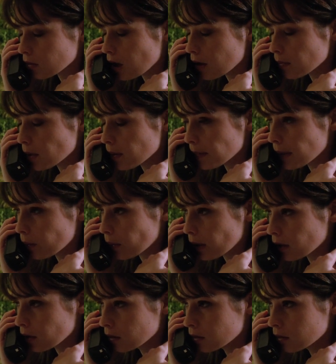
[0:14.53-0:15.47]
Sí,
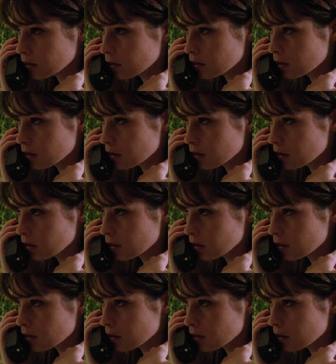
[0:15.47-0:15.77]
ahora voy.